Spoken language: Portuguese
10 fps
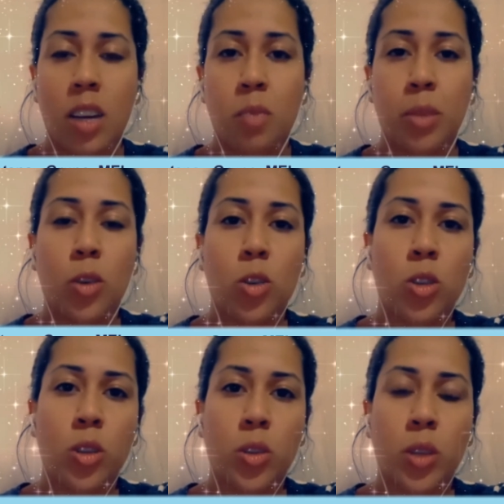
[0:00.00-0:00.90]
E hoje nós
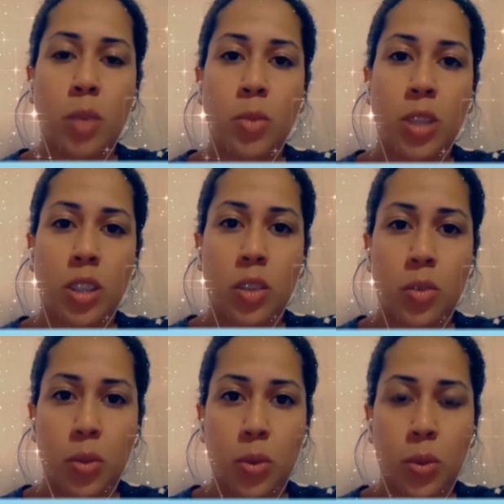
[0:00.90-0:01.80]
colhemos esses
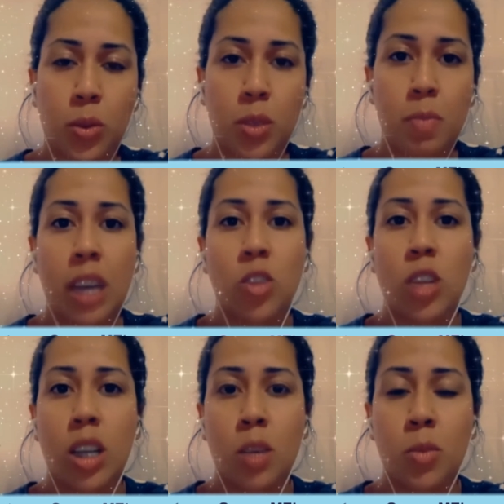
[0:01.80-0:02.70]
frutos e partilhamos